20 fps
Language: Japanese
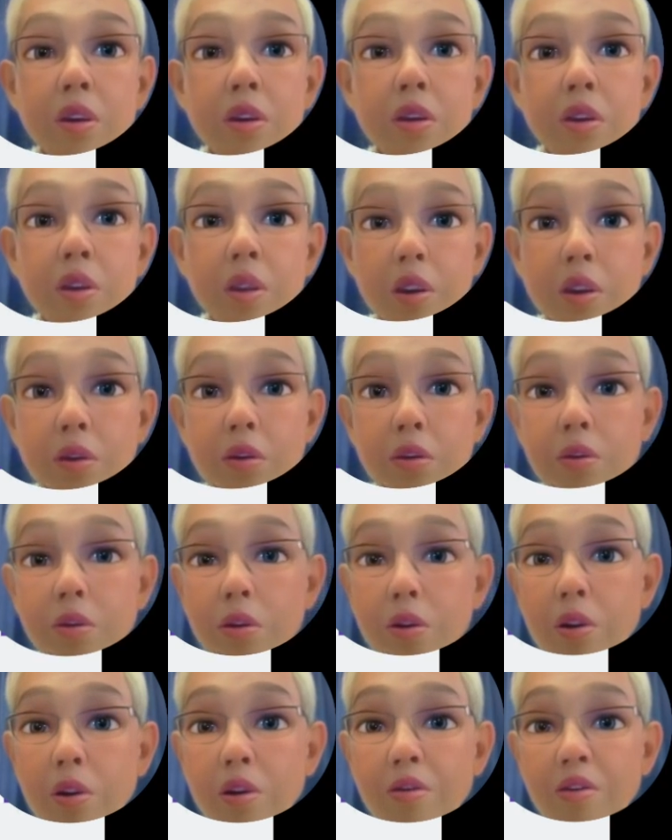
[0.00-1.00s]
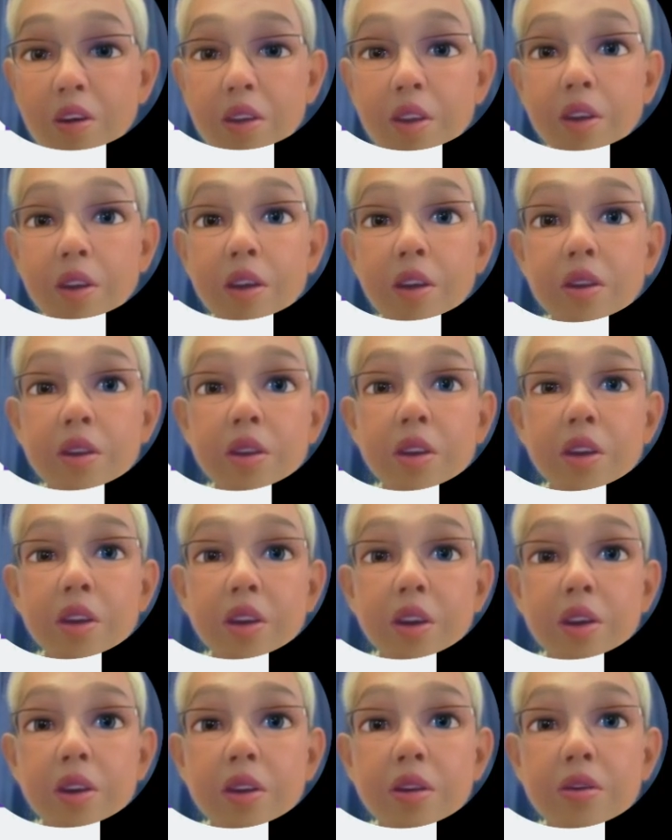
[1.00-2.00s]
3の時真ん中に入れ
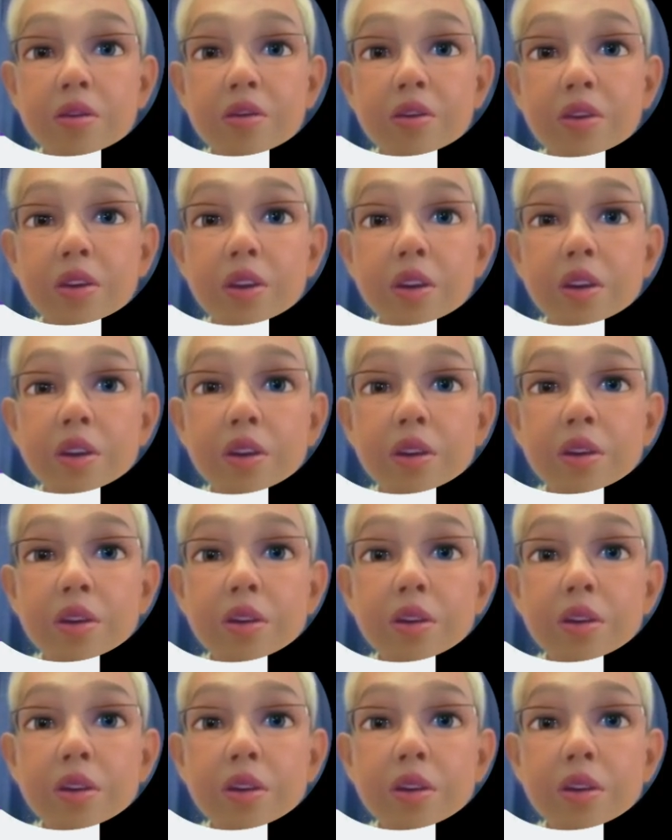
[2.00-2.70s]
たいですもんね